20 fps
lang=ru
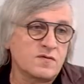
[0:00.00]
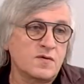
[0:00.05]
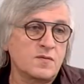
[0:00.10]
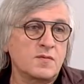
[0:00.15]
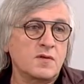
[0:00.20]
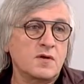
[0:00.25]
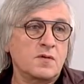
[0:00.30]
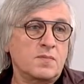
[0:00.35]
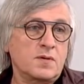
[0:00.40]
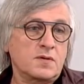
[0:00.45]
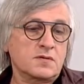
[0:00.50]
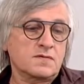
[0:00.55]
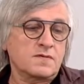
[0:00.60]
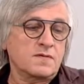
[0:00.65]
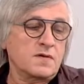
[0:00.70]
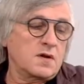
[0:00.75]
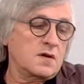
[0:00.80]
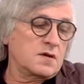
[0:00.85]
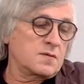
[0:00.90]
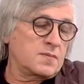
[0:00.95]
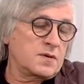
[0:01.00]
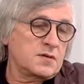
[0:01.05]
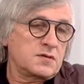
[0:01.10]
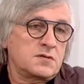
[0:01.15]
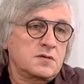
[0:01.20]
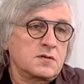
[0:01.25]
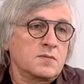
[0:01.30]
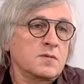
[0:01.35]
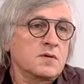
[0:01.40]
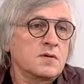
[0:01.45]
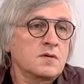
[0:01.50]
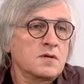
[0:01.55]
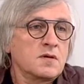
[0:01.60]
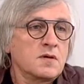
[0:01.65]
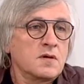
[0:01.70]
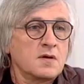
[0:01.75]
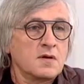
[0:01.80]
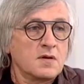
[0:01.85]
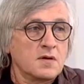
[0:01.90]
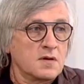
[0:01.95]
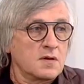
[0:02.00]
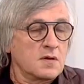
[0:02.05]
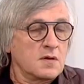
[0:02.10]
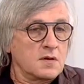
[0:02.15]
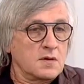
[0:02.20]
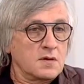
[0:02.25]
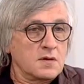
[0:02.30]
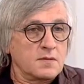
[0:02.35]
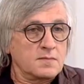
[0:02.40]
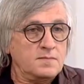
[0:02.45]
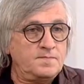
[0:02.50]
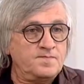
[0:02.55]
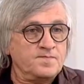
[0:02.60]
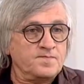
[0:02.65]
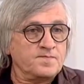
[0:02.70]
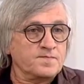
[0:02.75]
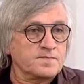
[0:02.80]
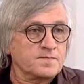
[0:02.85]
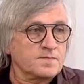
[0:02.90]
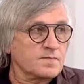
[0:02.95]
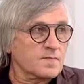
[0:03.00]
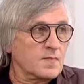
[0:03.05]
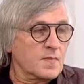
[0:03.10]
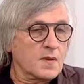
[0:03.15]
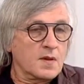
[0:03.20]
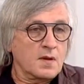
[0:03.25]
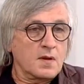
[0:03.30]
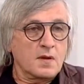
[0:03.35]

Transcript: вы меня после позвали. полугодового Спасибо. Ну, и у